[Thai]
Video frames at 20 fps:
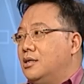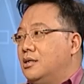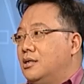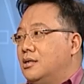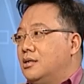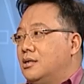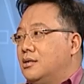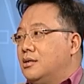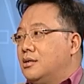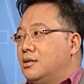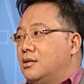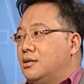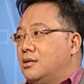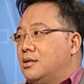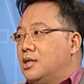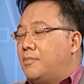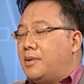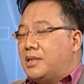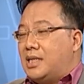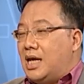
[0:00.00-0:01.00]
ครับ
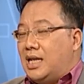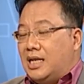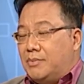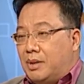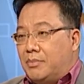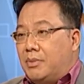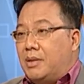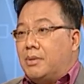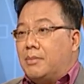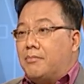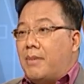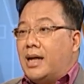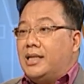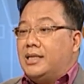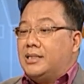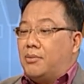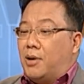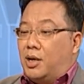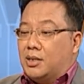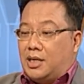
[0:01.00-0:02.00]
แล้วประเทศเนี่ยมันไม่เหมือนบ้าน
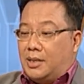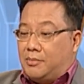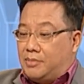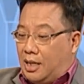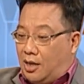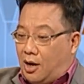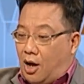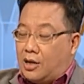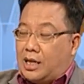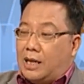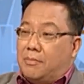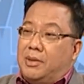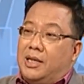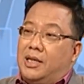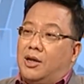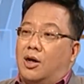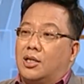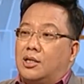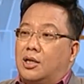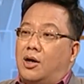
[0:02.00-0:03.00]
ที่พอทะเลาะกัน
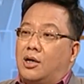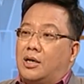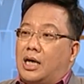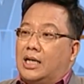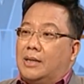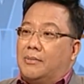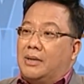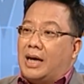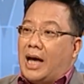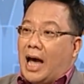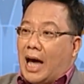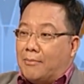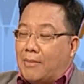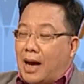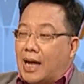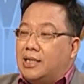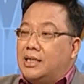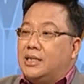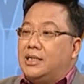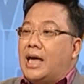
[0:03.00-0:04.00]
พี่น้องทะเลาะกันเนี่ยมันขาย
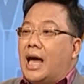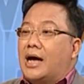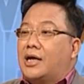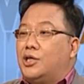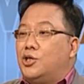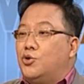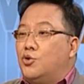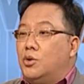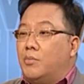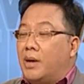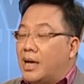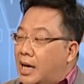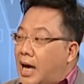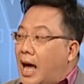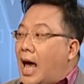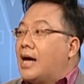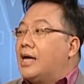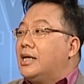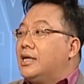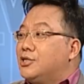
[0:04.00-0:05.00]
บ้านทิ้งแยกกันอยู่หรือไม่ก็
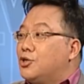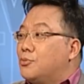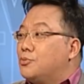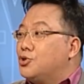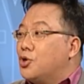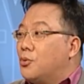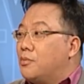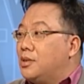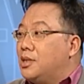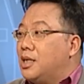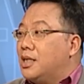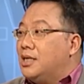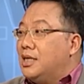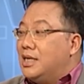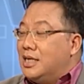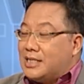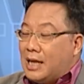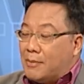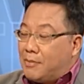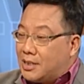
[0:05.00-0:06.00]
ฆ่ากันให้จบจบเรื่อง
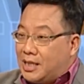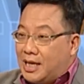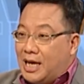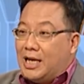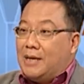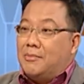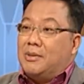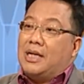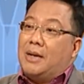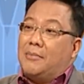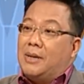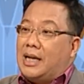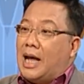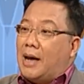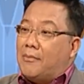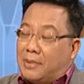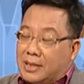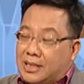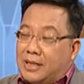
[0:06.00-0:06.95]
แต่ประเทศเนี่ยมันทำไม่ได้